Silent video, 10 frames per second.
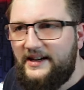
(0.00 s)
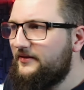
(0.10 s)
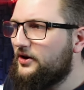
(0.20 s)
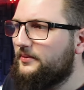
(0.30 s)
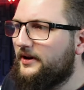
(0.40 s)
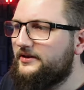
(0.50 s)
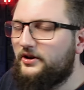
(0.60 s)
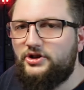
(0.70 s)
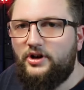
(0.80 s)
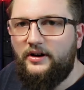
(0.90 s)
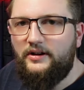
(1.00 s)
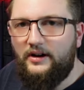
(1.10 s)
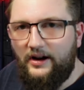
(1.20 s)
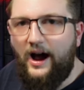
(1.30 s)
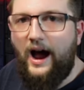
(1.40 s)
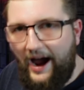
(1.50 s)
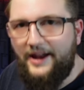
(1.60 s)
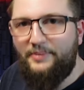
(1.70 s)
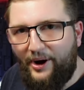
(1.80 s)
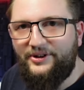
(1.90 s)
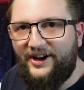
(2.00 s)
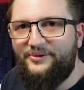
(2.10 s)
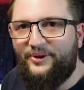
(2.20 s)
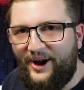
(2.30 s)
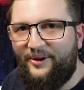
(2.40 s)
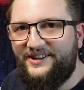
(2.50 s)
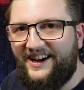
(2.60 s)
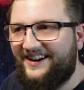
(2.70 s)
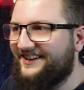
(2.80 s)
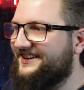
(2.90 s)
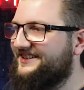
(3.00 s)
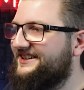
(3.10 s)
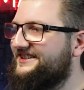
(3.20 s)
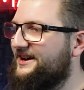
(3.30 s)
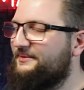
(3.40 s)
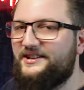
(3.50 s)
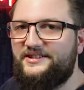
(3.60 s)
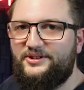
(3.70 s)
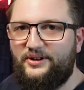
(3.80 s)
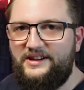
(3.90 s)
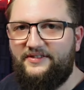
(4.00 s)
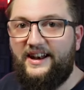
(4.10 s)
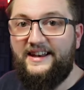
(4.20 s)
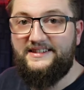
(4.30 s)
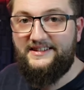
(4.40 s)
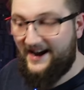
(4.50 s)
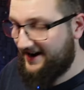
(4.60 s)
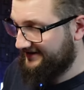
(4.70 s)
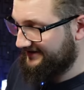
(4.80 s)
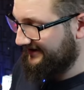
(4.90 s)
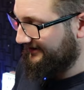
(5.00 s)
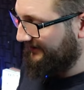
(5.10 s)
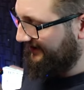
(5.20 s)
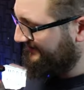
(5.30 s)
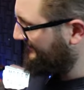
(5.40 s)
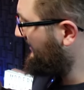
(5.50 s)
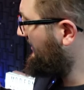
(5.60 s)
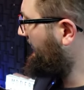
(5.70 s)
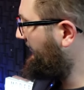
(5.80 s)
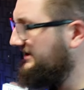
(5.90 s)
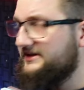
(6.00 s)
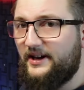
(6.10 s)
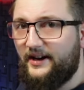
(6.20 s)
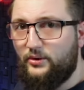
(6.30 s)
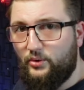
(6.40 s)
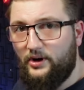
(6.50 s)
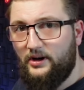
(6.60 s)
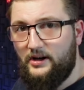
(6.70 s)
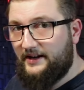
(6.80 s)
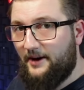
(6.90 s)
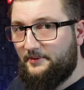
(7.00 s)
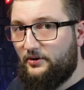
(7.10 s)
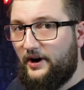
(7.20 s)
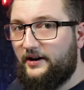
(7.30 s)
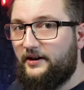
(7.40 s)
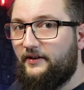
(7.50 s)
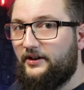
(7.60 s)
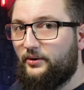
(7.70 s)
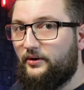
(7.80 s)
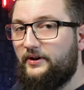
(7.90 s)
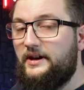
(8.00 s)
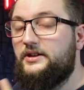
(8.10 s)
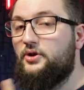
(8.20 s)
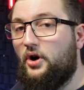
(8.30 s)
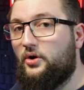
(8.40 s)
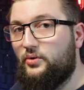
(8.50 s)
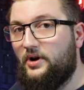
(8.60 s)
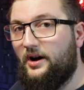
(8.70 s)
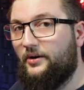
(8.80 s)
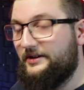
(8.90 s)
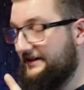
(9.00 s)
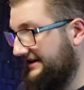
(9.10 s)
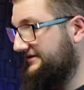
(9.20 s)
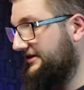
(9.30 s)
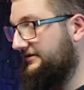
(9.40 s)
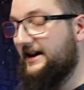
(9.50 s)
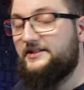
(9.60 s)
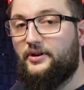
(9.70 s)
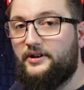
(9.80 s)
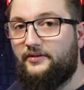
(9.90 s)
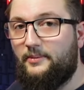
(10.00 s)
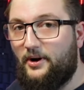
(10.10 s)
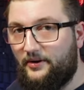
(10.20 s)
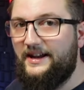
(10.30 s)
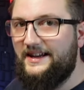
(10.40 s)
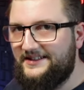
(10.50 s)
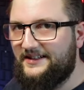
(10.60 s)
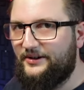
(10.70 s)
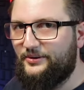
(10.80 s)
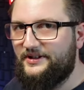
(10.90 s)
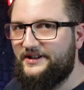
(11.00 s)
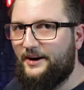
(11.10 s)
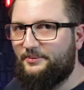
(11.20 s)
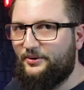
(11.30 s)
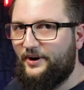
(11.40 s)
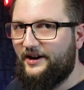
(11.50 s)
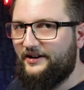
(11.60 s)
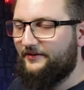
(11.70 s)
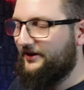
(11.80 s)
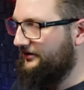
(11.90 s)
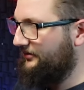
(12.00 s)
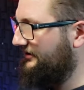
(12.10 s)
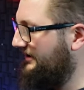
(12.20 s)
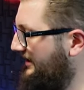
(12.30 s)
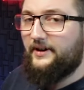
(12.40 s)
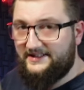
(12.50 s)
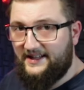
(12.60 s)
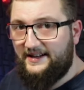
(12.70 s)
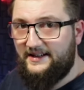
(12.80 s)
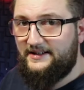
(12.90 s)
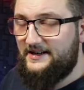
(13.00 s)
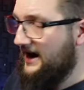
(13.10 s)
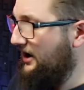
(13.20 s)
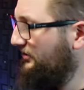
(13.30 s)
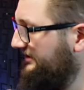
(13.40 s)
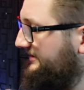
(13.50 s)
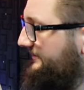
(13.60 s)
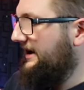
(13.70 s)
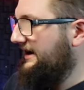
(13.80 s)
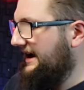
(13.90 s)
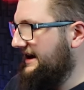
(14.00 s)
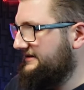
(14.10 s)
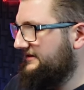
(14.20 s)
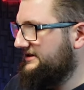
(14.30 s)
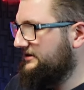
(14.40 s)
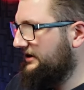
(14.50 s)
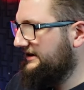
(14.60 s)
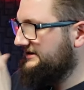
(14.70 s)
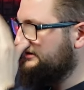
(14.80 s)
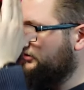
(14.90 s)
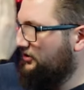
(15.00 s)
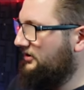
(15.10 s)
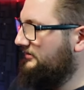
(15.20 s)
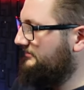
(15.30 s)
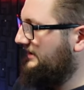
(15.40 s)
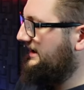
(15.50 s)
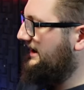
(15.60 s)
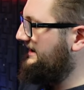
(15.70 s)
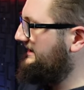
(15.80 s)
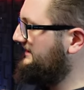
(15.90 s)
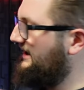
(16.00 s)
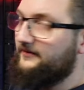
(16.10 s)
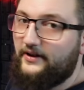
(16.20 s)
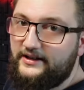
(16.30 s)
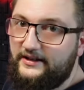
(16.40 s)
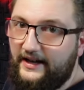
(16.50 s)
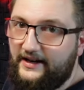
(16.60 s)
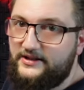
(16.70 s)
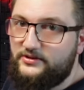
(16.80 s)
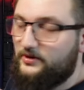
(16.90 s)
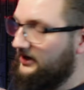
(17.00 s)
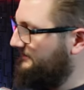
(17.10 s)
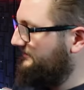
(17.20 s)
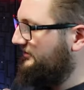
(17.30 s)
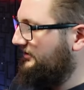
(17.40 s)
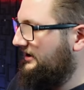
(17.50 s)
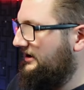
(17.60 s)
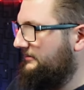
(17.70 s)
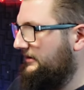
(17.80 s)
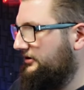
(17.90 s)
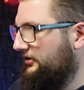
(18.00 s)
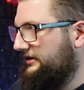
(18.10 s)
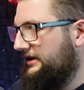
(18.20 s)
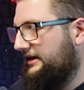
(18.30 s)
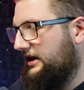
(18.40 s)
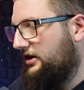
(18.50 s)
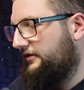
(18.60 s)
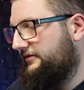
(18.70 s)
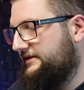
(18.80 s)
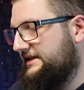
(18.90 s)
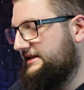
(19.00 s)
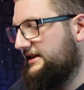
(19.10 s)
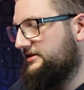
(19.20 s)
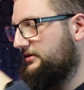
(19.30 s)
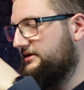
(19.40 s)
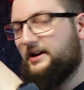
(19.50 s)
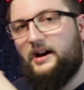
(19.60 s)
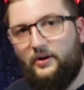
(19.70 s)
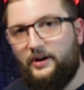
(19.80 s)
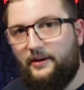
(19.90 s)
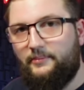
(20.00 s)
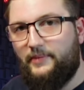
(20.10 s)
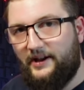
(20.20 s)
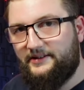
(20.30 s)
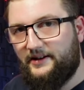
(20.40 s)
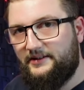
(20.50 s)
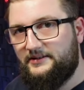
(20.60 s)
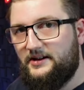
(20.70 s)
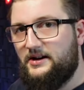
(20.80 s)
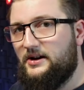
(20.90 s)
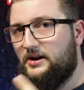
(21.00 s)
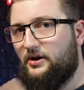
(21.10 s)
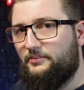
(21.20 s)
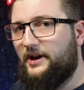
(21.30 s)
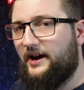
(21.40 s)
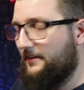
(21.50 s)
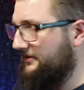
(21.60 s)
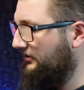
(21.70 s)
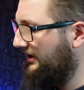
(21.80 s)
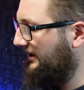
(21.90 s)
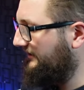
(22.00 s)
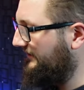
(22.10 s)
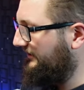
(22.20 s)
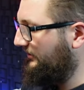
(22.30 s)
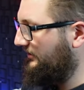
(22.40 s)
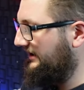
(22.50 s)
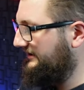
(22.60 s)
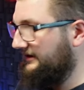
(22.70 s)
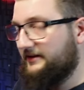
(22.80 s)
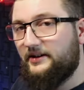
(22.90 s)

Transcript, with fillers: sehen wir übrigens auch schon ein Bauteil von Our Target. Das hatte ich damals zur IVA letzten Jahres dran gemacht Find's sehr cool. Die abgegradete Version finde ich noch cooler und das, was wir jetzt heute verbauen, ist natürlich die abgegradete Version. Was zeichnet die aus? Bei der alten Version ist es so, man kann nicht einfach den Deckel zuklappen, sondern man drückt da drauf, zieht das runter und dann passt das. Und bei der abgegradeten Version ist das